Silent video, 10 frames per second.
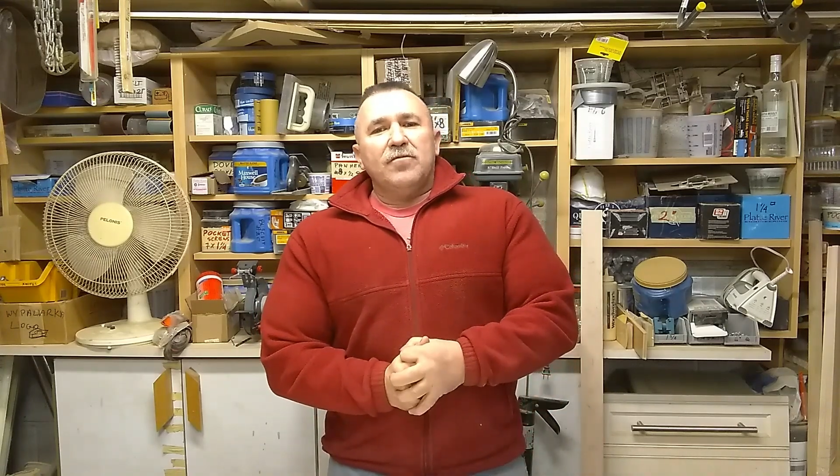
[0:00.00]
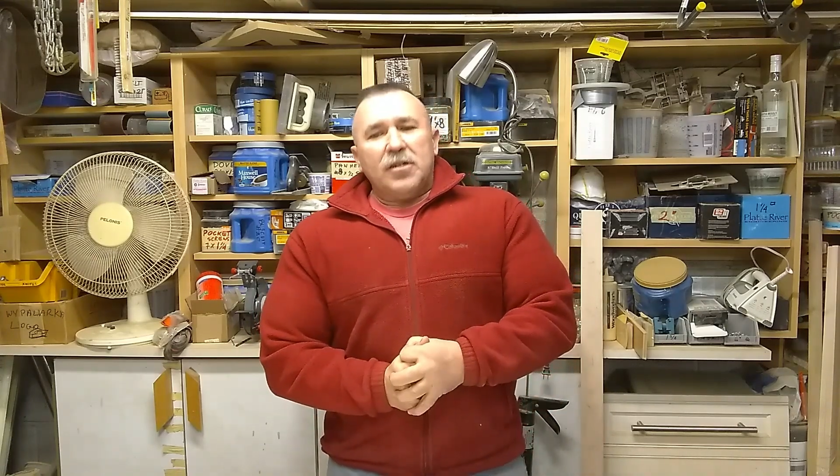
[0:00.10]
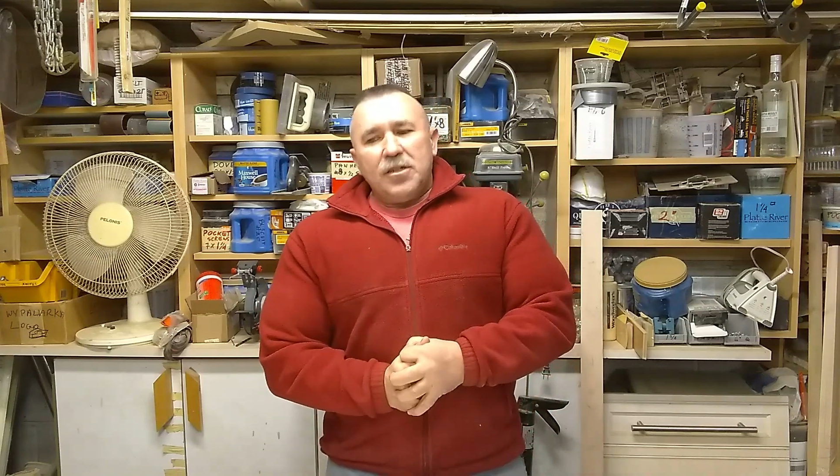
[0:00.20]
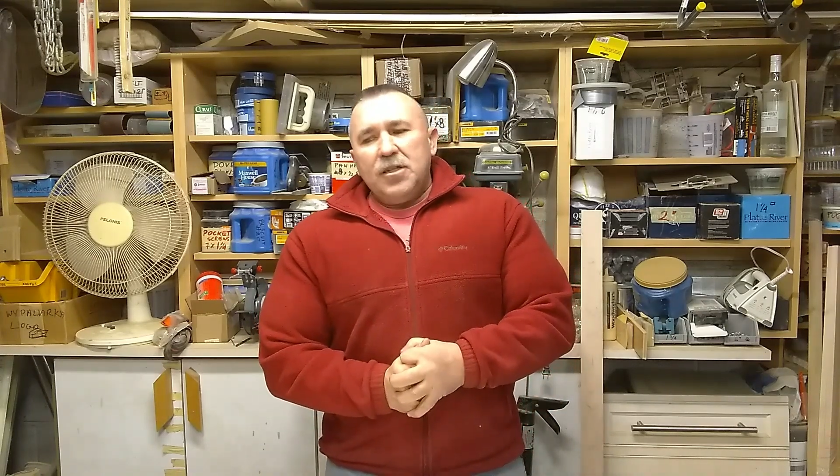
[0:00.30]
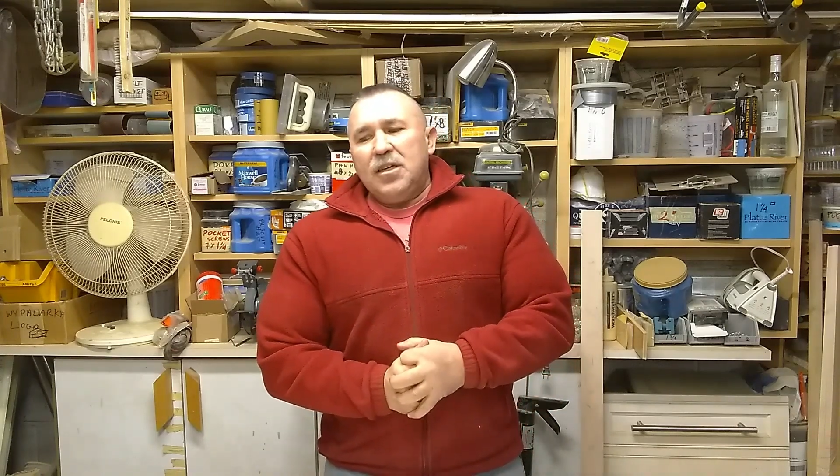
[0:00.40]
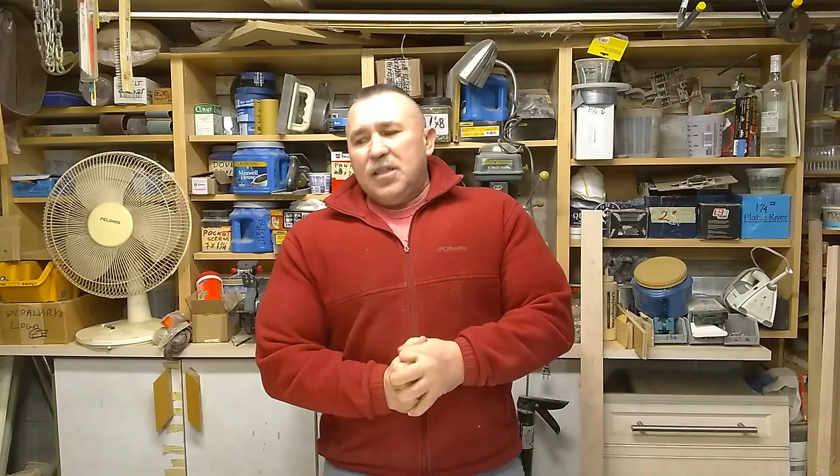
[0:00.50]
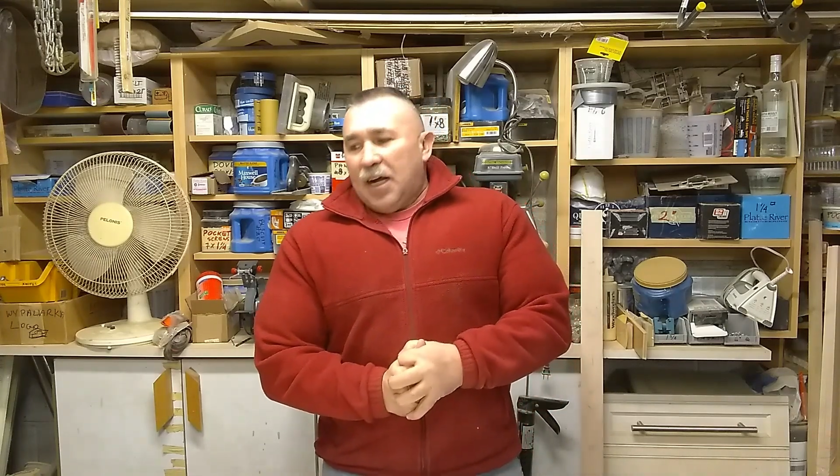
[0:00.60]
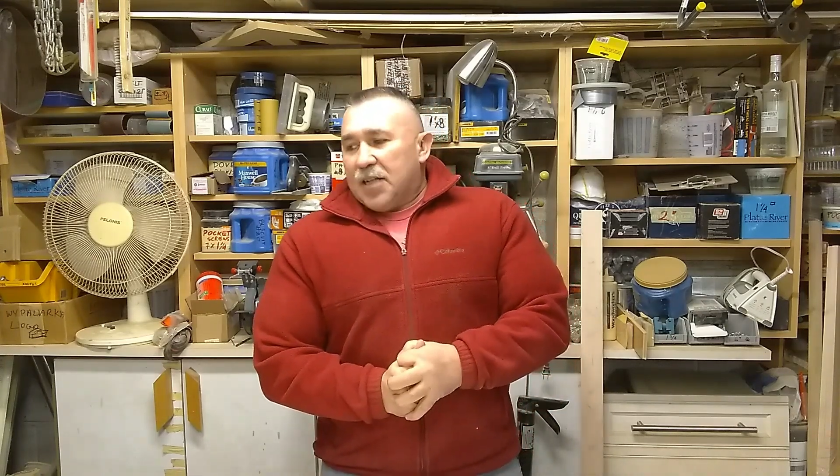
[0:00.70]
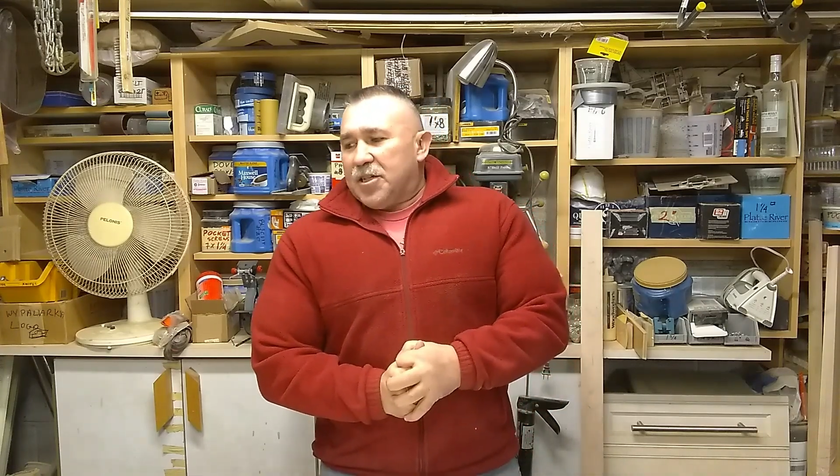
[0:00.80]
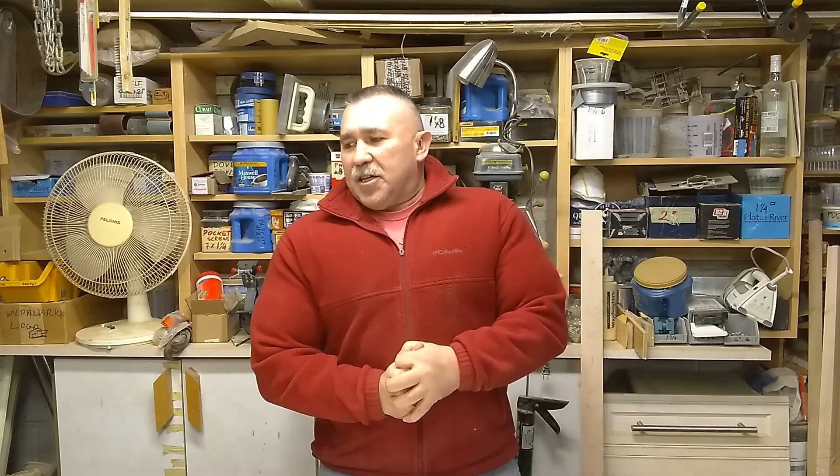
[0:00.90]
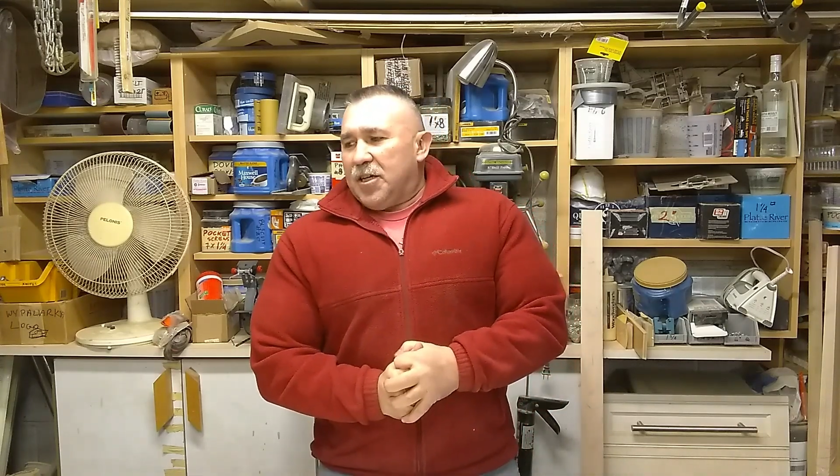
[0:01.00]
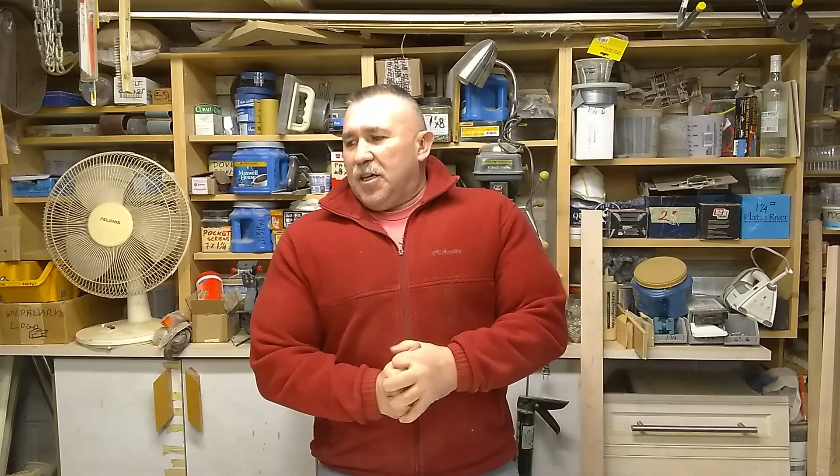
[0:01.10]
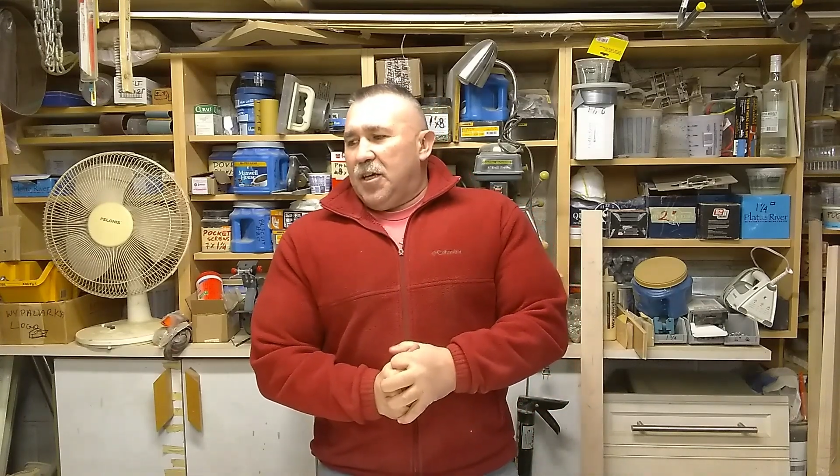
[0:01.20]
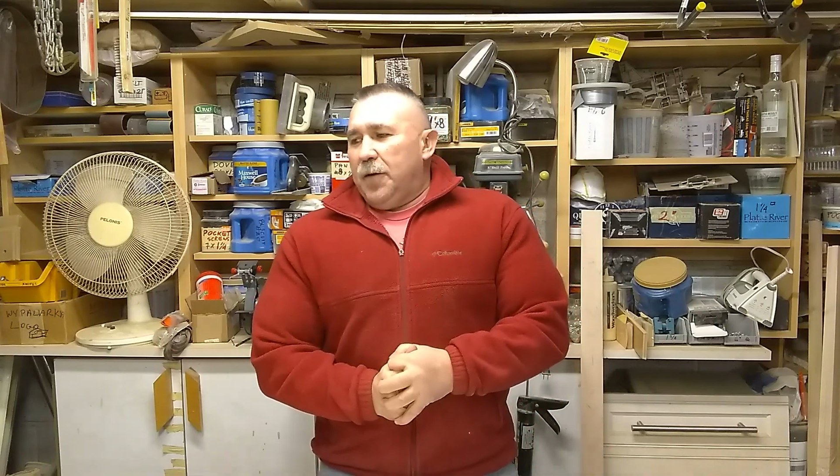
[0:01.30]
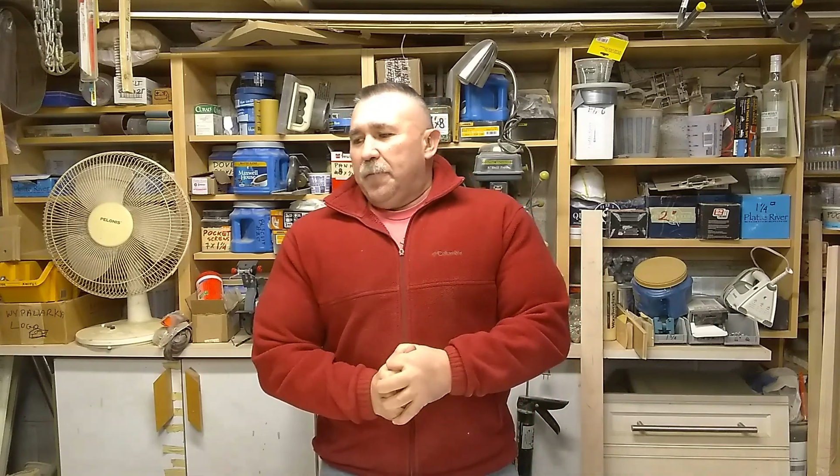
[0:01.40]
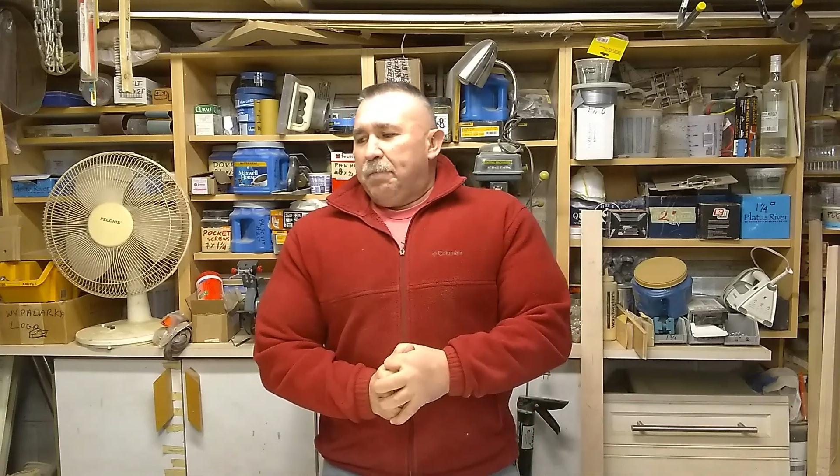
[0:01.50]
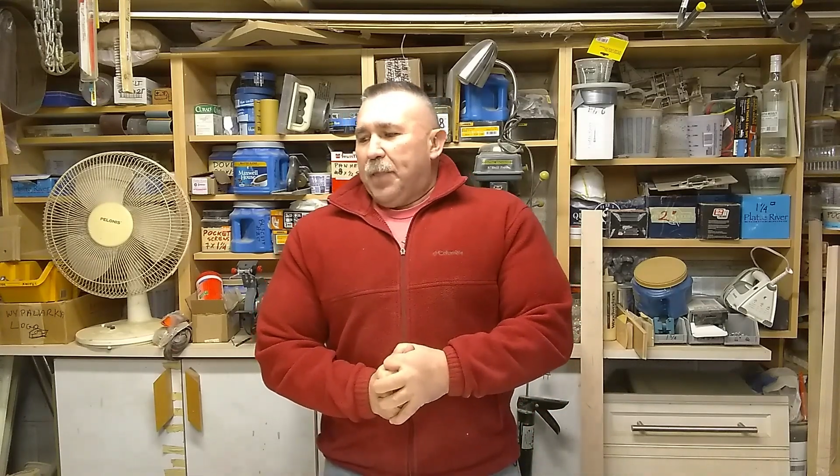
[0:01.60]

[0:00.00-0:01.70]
właśnie inaczej i